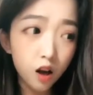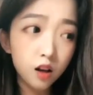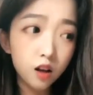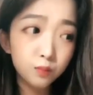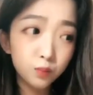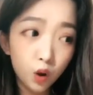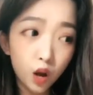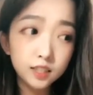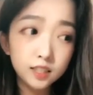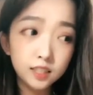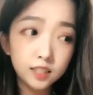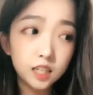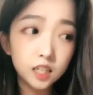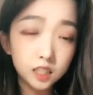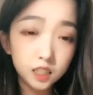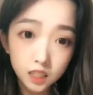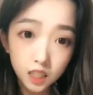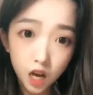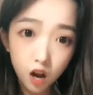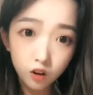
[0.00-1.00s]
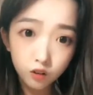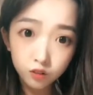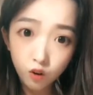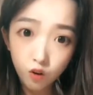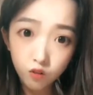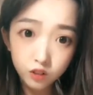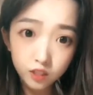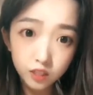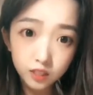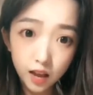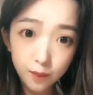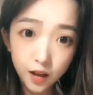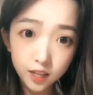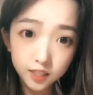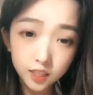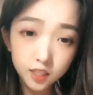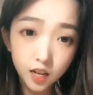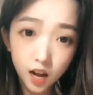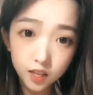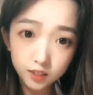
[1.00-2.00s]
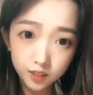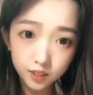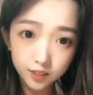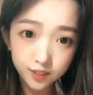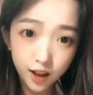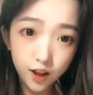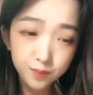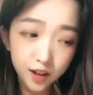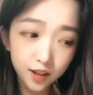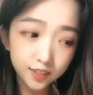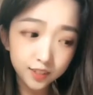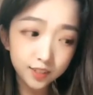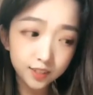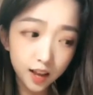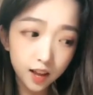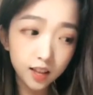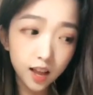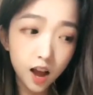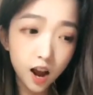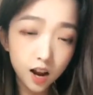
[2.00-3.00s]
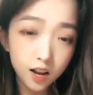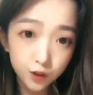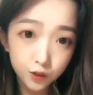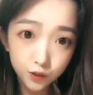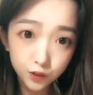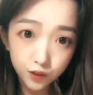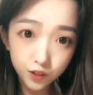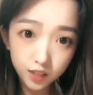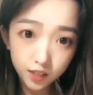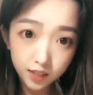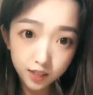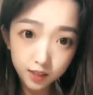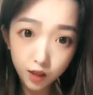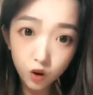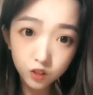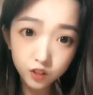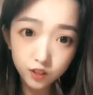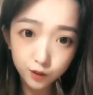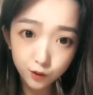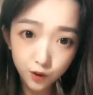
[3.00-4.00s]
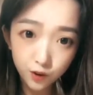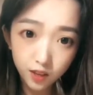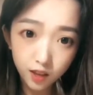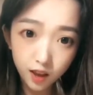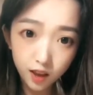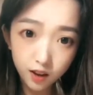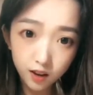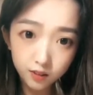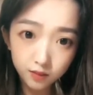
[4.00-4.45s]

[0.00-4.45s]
不管你跟迪奥、GUCCI、爱马仕还是阿玛尼、香奈儿、杨树林，都是你重要。